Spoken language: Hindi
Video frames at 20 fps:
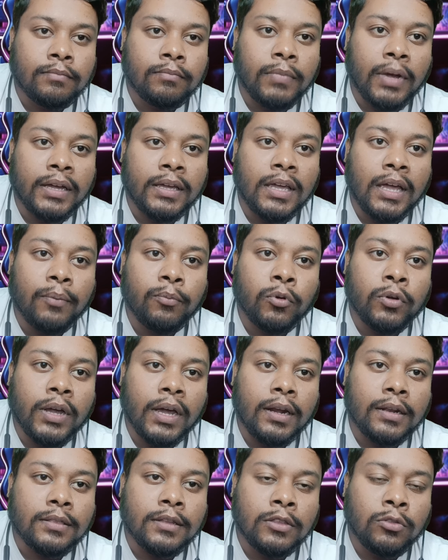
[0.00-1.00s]
बाकी आपको क्या
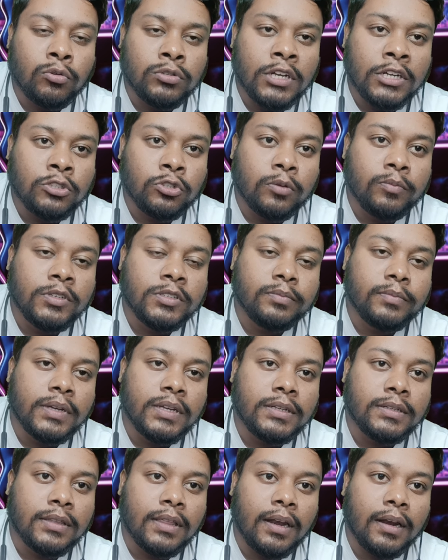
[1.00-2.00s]
लगता है 2024 में
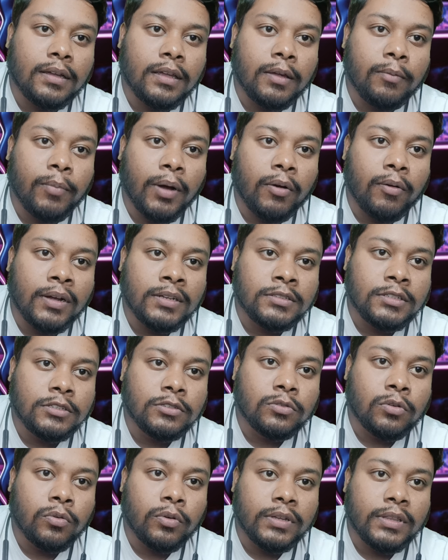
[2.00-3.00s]
इस तरह की बकवास चीज़
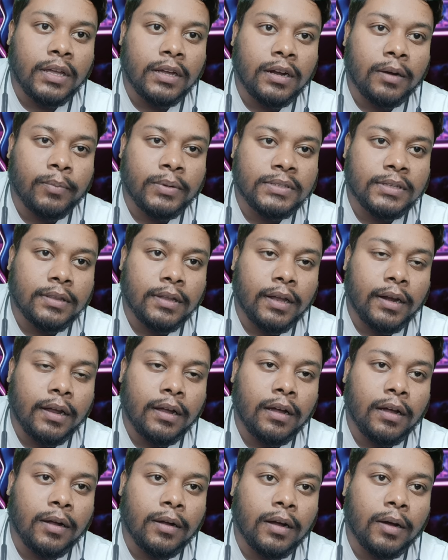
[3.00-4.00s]
को कोई देखना पसंद करेगा